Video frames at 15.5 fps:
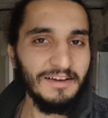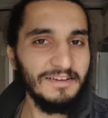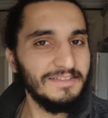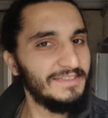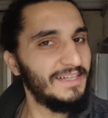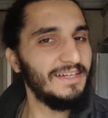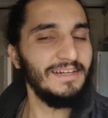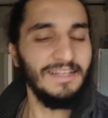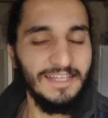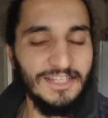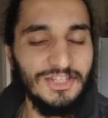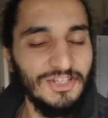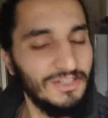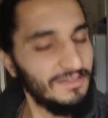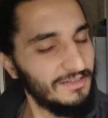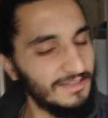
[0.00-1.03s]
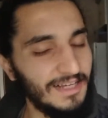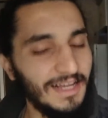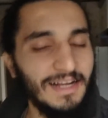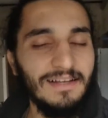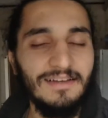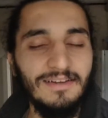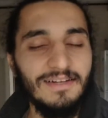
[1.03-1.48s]
O yüzden iç
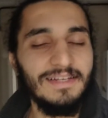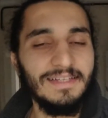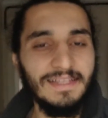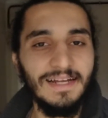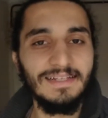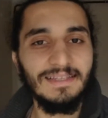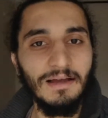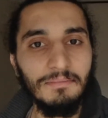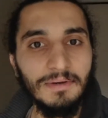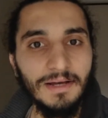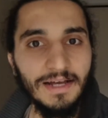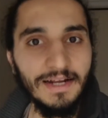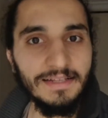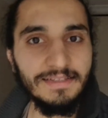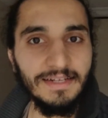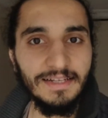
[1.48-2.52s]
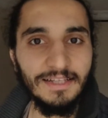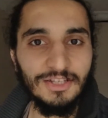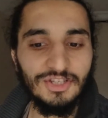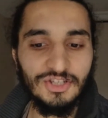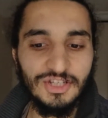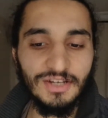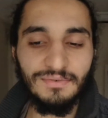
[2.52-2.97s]
gider öyle gider. Tam karantinada
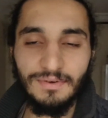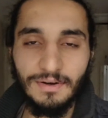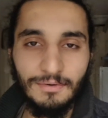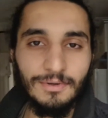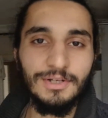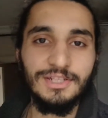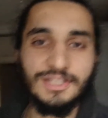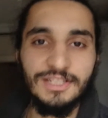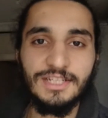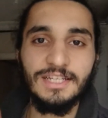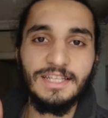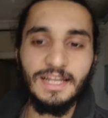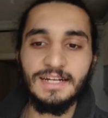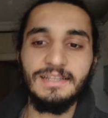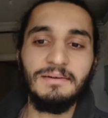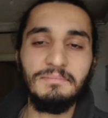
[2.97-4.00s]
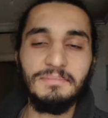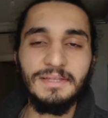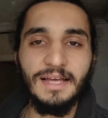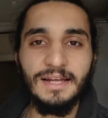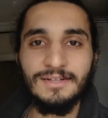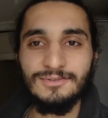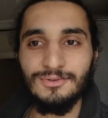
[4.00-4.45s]
içecek favori içeceklerden bir
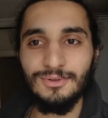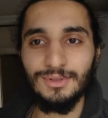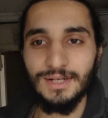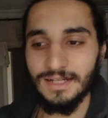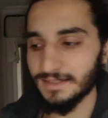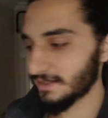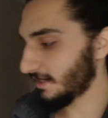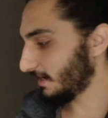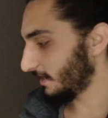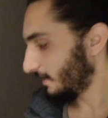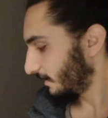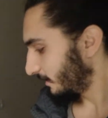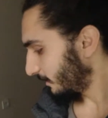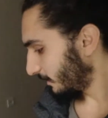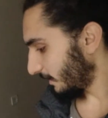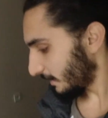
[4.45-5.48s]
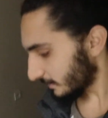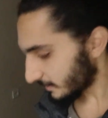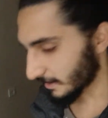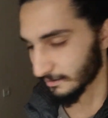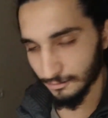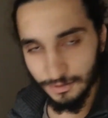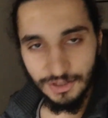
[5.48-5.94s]
tanesi olur hatta.
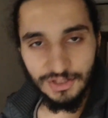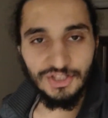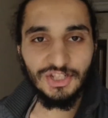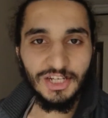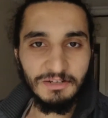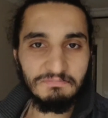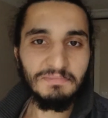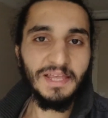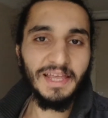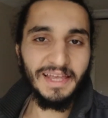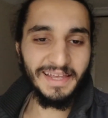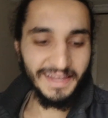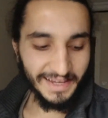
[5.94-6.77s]
Hatta bunu içelim.